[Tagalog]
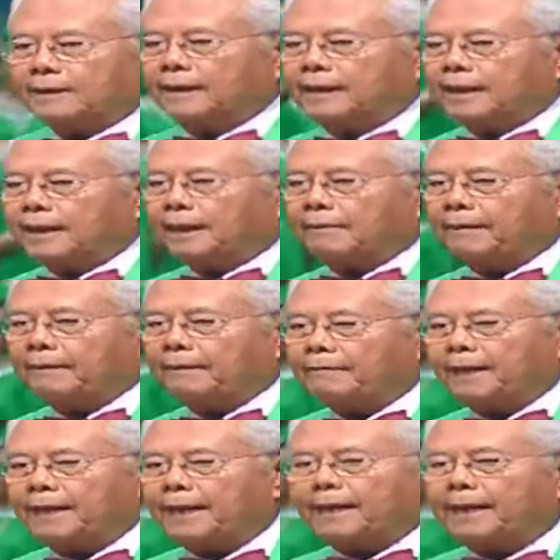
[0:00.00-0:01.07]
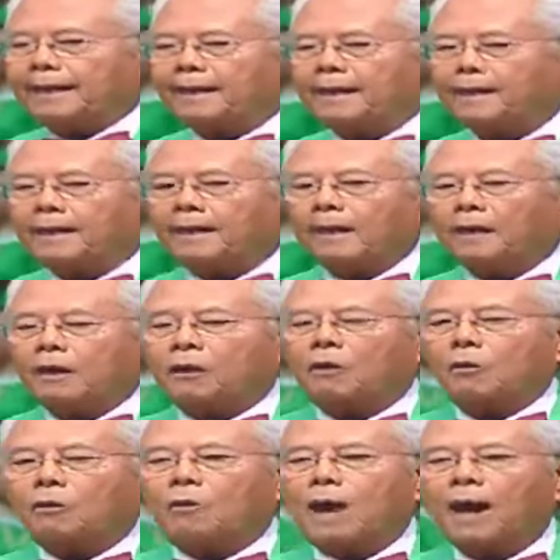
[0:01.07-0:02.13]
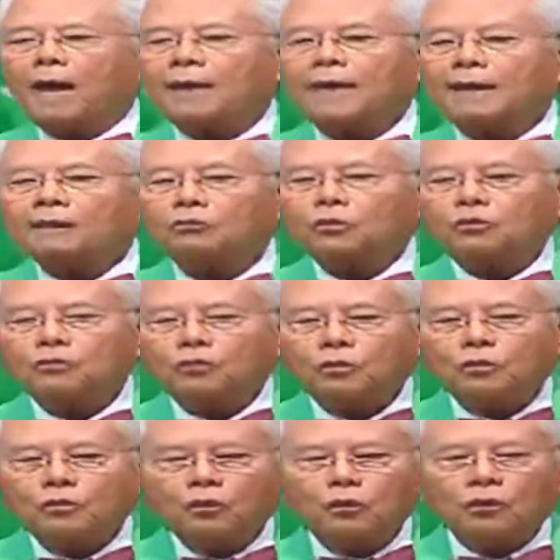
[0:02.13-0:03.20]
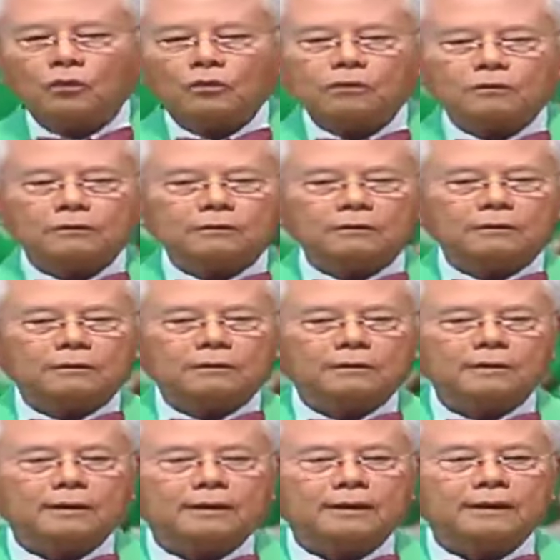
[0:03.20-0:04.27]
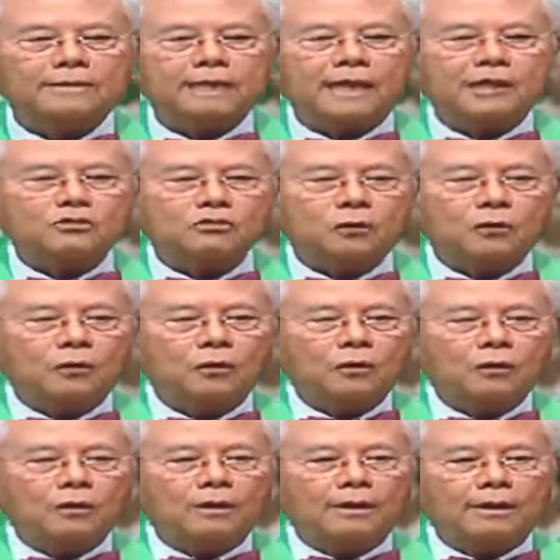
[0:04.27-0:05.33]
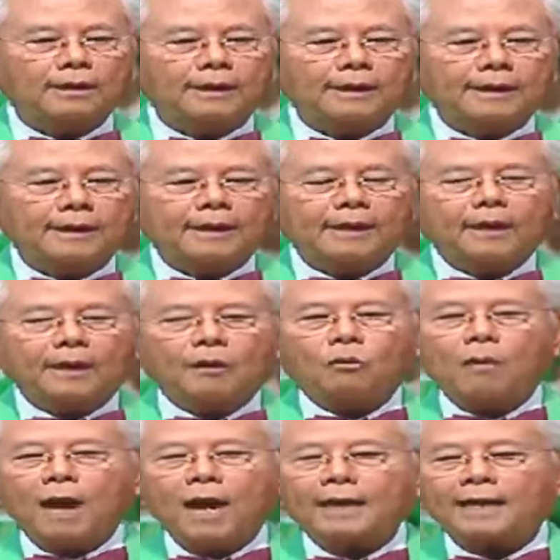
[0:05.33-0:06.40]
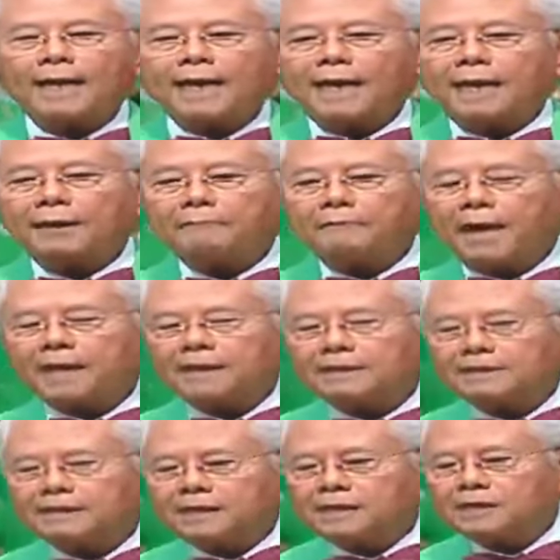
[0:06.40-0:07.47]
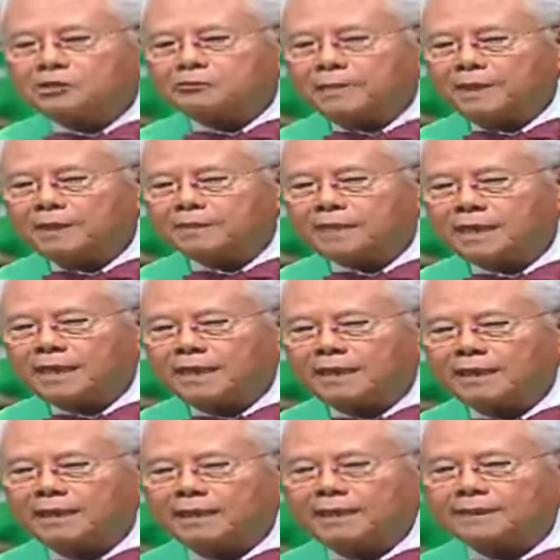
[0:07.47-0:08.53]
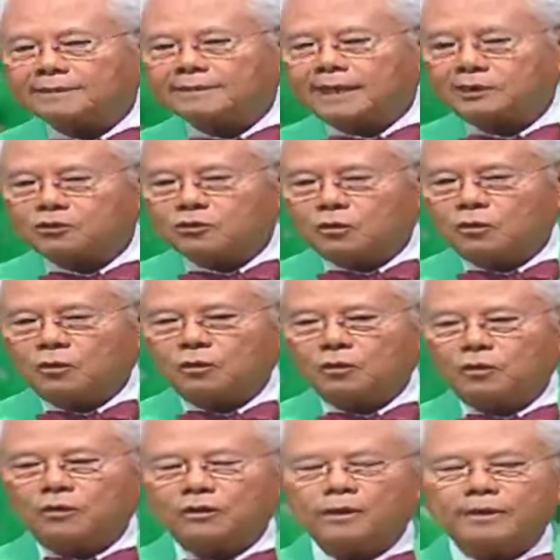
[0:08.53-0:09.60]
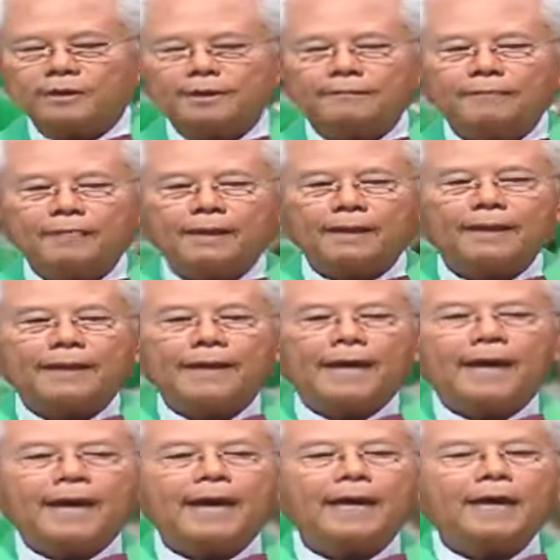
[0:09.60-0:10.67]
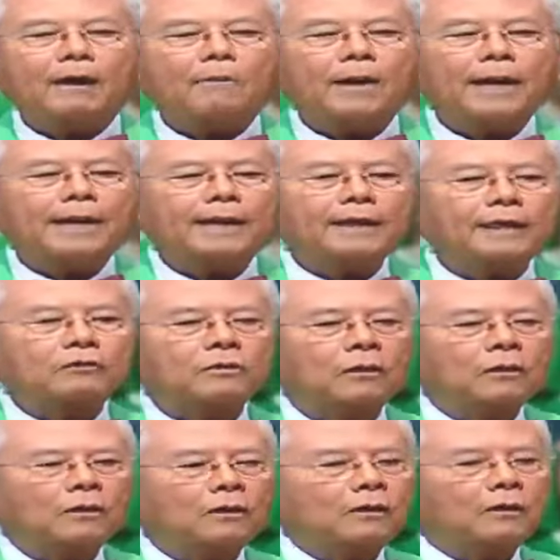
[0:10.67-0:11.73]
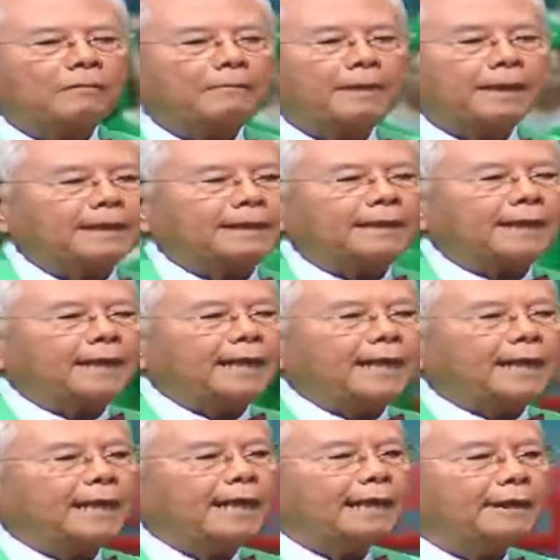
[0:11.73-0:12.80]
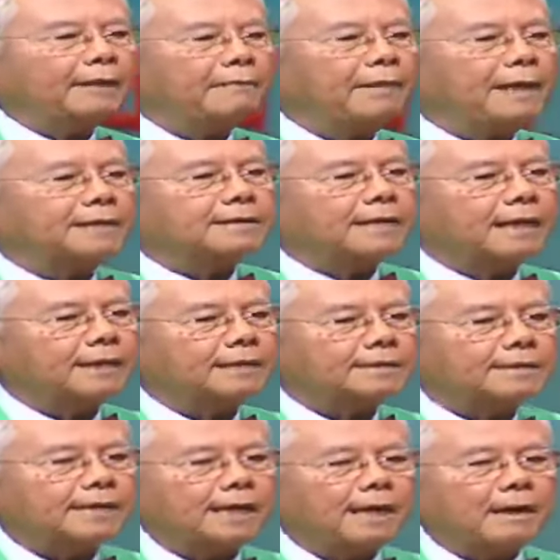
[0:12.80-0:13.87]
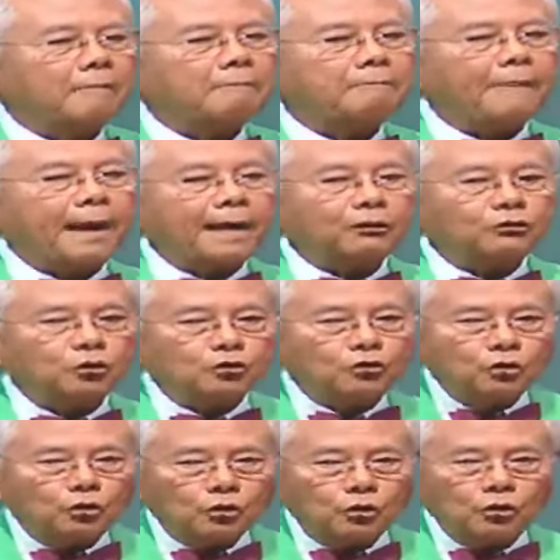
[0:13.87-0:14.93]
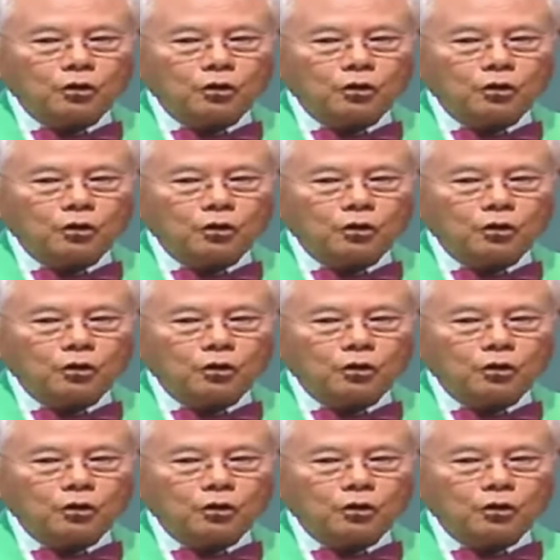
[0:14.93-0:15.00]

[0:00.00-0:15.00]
Amen ba? Huwag natutulog sa school. Huwag na nakipagchismisan sa school. Ang gawain ito, pagdating ng healing message, pagtuturo.